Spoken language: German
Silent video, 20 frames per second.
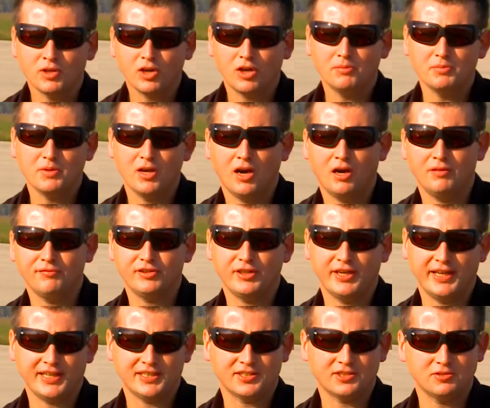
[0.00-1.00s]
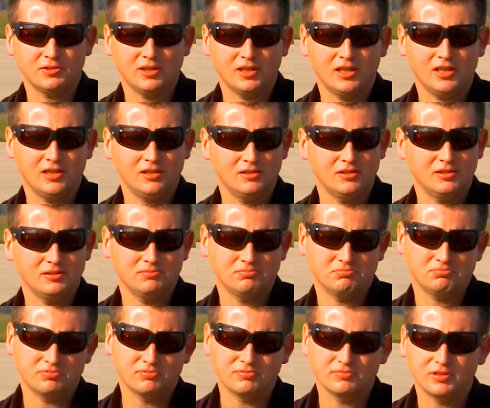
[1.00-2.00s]
Ja, wir haben für nächstes Jahr
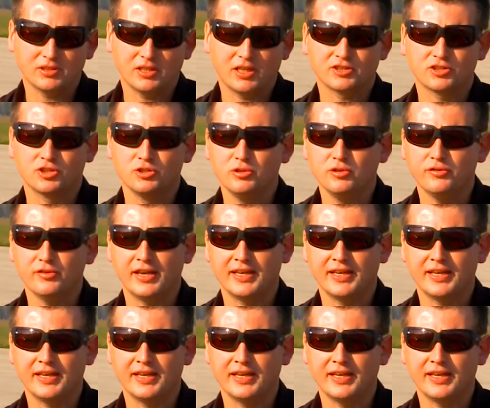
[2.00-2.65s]
ein Ziel,